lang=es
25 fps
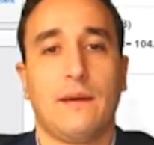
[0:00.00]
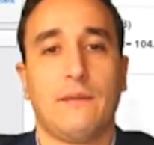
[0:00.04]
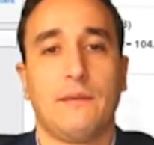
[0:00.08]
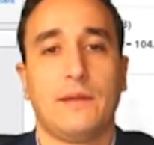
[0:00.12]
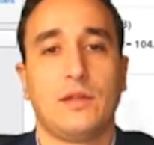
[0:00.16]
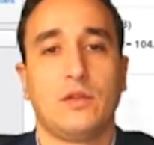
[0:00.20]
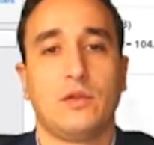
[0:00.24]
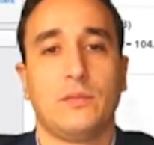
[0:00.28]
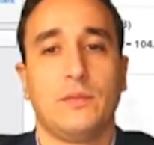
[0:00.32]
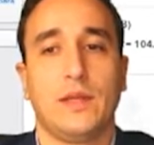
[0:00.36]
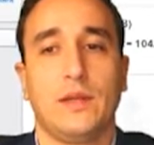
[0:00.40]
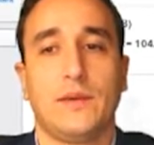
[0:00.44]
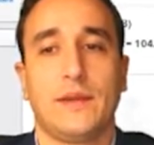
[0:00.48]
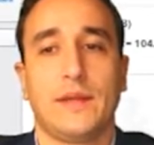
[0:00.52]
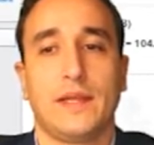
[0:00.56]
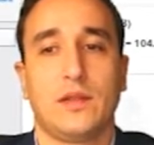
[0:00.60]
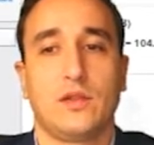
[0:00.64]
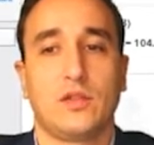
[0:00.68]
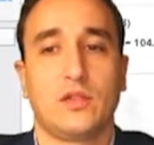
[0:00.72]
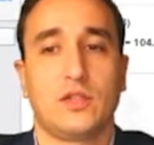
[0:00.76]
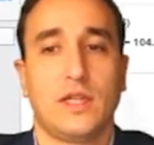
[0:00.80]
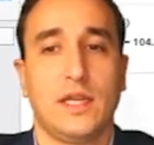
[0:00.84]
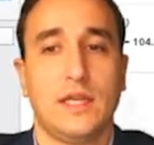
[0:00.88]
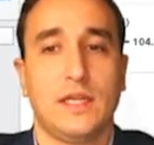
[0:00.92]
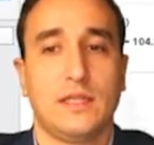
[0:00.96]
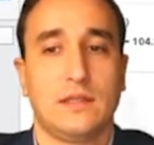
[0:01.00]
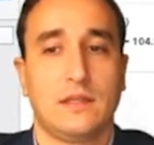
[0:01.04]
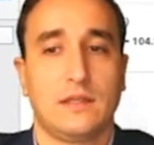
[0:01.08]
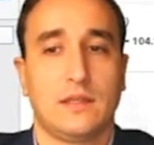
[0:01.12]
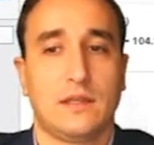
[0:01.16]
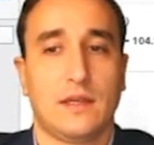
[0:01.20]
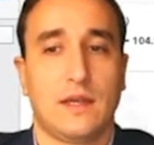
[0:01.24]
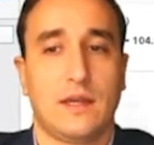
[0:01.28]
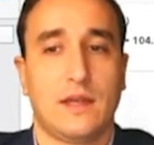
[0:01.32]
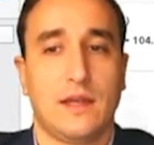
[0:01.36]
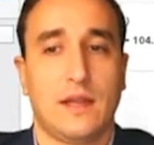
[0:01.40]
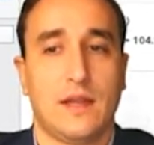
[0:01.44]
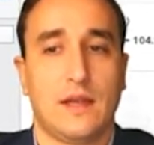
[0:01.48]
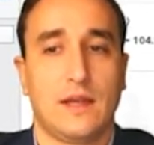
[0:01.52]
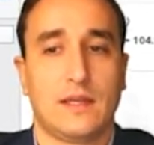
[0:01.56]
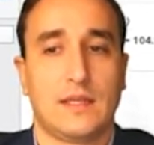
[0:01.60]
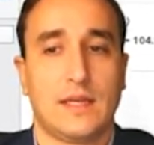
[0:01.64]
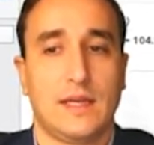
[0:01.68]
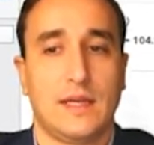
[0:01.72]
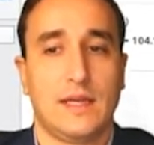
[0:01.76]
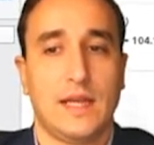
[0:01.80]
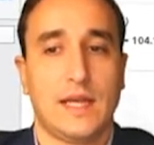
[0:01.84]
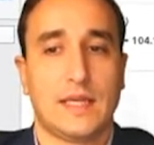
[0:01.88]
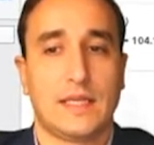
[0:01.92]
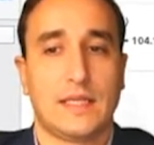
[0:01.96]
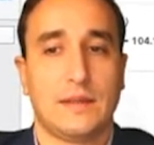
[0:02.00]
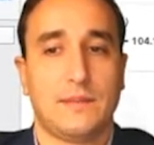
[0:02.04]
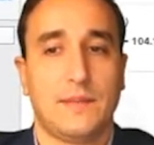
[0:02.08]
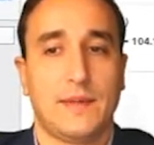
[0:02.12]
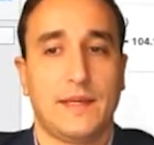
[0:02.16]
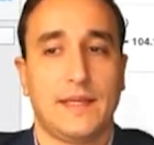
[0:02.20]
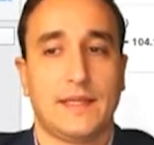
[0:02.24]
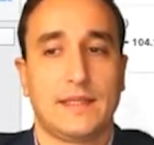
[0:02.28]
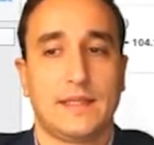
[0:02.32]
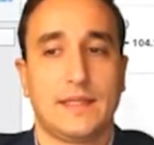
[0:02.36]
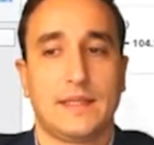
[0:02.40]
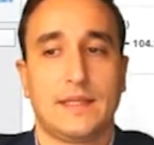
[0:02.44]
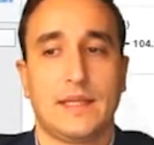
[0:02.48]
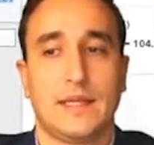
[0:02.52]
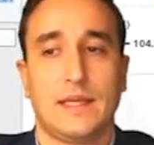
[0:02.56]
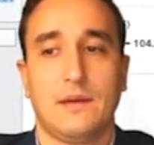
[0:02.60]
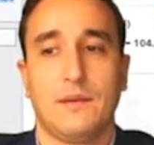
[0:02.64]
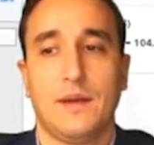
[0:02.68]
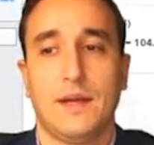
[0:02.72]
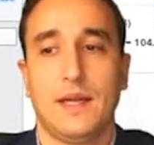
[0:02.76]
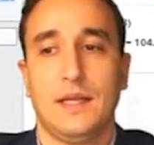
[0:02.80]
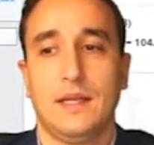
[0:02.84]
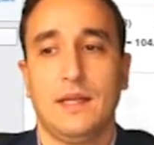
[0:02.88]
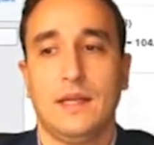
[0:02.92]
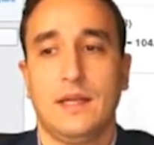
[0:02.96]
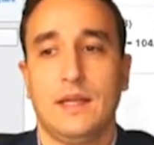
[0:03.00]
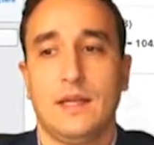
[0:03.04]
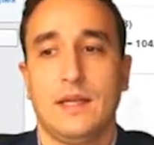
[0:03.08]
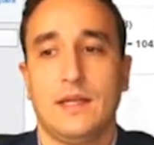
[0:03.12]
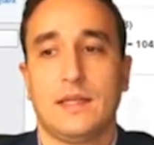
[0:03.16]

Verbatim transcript: a 21.906, que sería si perdiese este nivel,